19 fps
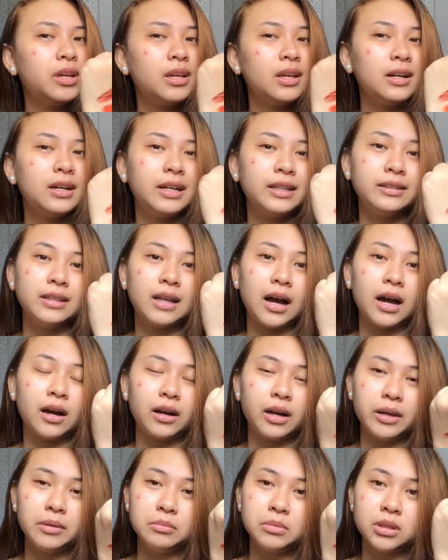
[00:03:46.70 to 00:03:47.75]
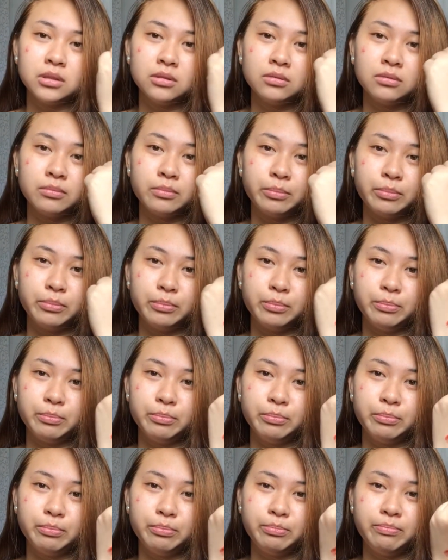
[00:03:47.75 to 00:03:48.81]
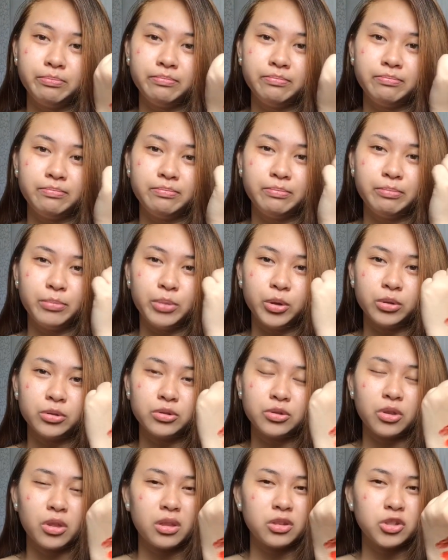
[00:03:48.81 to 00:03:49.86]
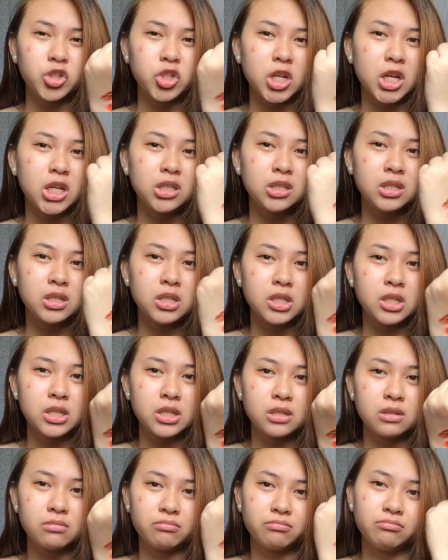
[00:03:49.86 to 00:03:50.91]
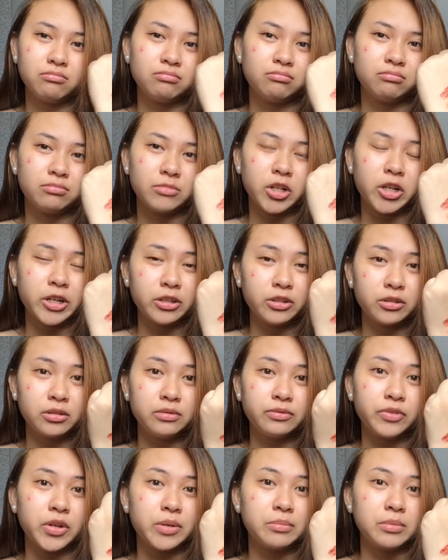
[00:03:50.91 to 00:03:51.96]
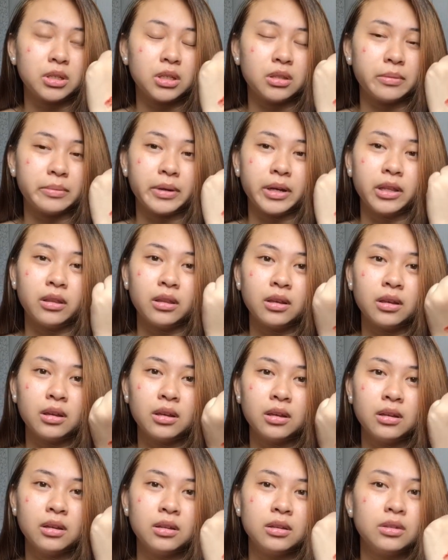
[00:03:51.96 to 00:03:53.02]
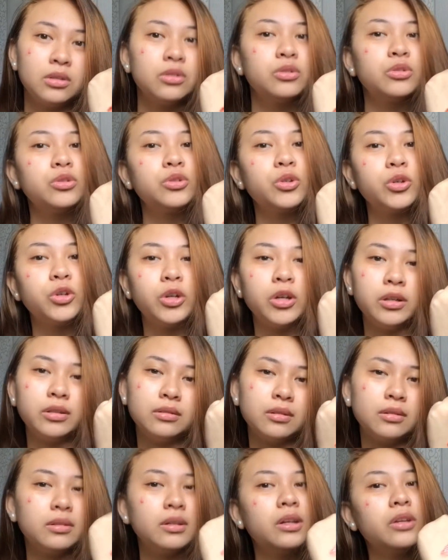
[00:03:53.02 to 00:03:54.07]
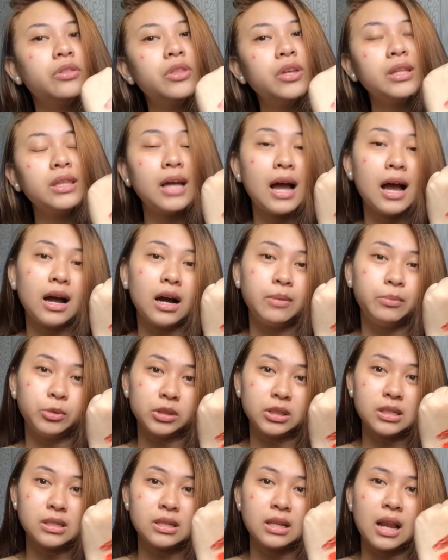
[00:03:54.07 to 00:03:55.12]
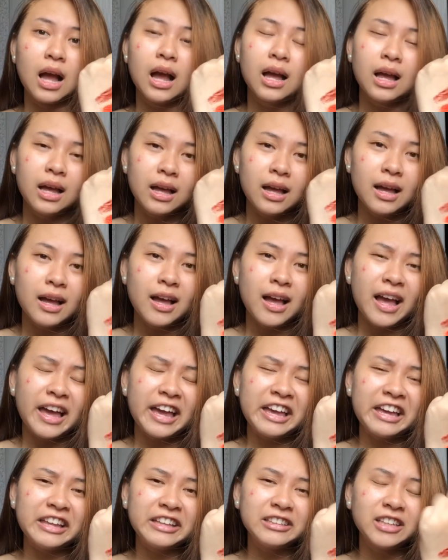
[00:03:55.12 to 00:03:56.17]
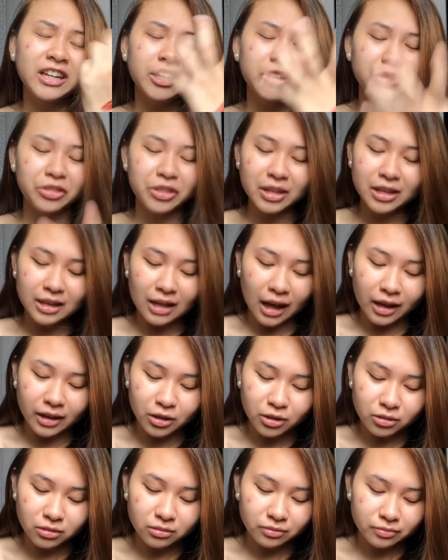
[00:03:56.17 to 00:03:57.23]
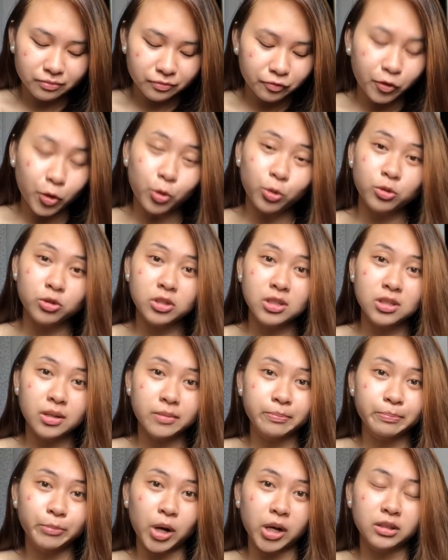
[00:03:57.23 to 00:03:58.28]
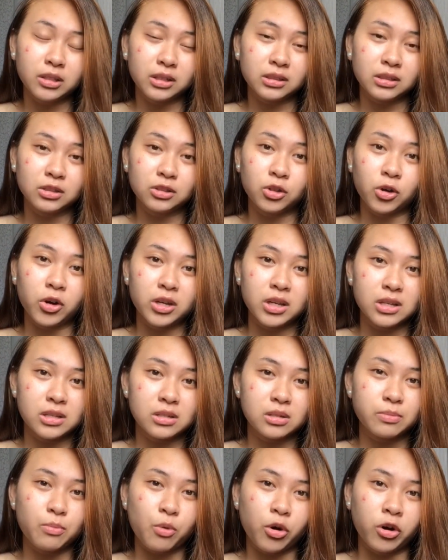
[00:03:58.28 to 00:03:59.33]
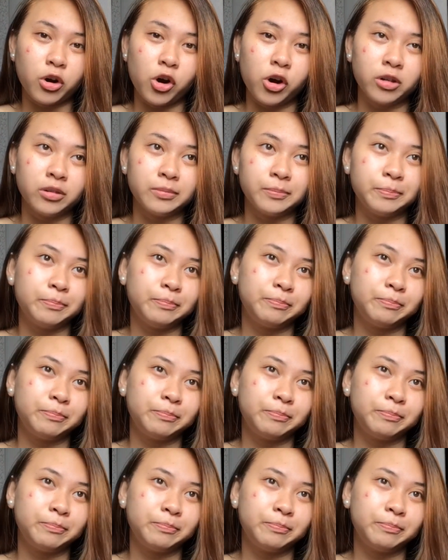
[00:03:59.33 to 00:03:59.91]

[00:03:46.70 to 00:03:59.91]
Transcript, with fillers: ang ganda. I mean, both shades are good for me naman. So, yun. I think nakakaputi sila. And I think ah, yung focus ng product na to is more on